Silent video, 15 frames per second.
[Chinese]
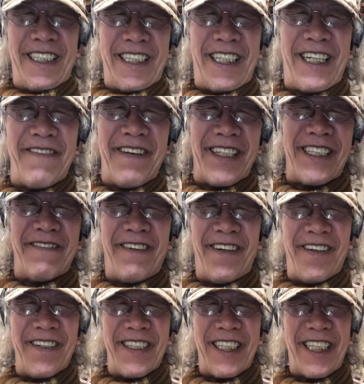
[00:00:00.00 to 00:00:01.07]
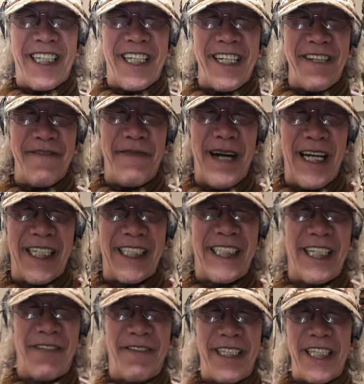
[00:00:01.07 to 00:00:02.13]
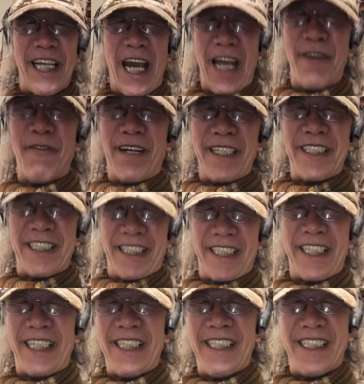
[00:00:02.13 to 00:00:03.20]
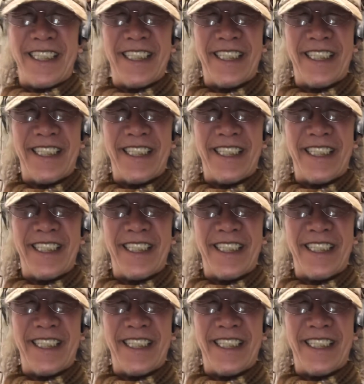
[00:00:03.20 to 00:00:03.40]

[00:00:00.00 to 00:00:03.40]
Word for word: 期盼什么？期盼成为炎黄子孙。